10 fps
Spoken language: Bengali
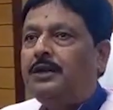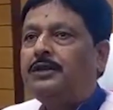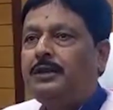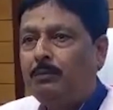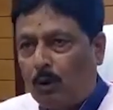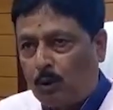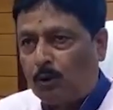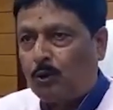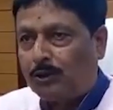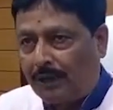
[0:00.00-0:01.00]
সিমোকোর
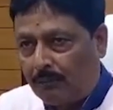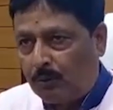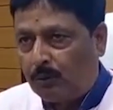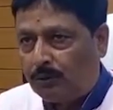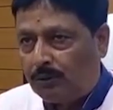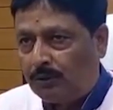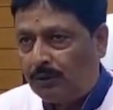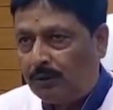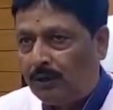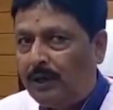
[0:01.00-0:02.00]
কথা বলুন
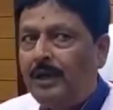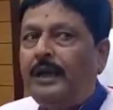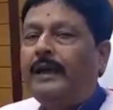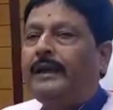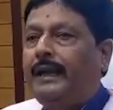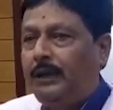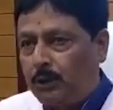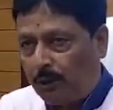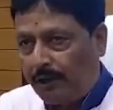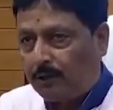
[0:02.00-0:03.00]

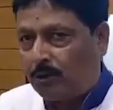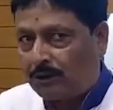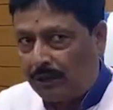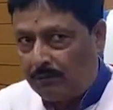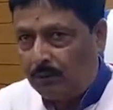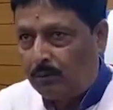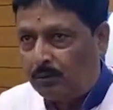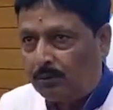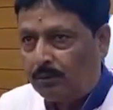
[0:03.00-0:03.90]
কেলটনের কথা বলুন